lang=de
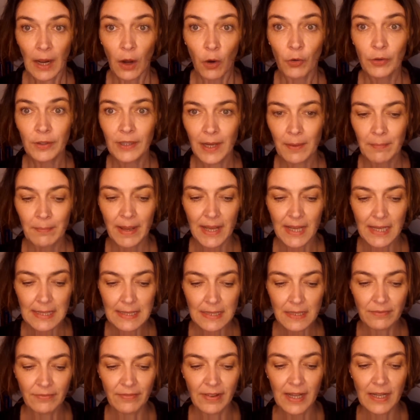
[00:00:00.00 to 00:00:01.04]
Und am
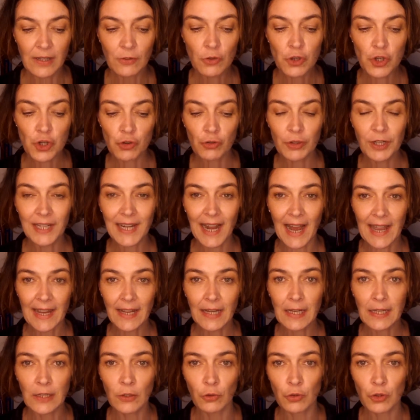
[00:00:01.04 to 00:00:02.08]
besten, wenn du schon den
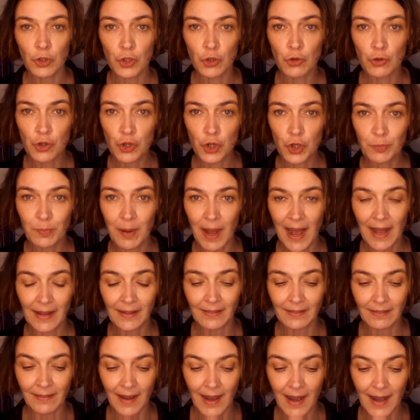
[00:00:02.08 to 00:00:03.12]
Eingliederungszuschuss
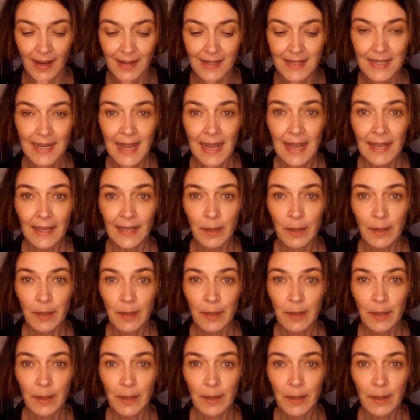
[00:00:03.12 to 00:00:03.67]
beantragst,